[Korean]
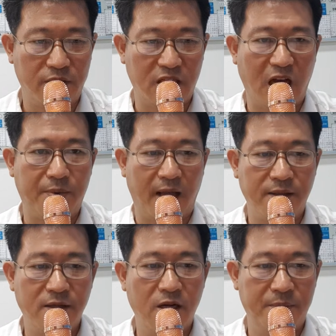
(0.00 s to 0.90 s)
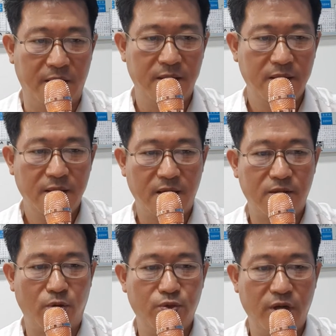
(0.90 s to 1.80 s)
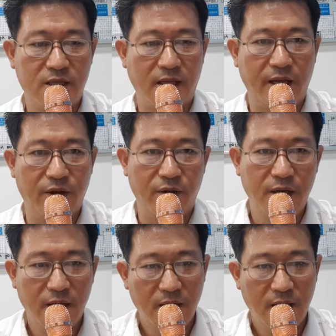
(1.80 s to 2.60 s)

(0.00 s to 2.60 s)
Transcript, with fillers: 지갑을 안 열면. 그래서 오늘 있잖아요.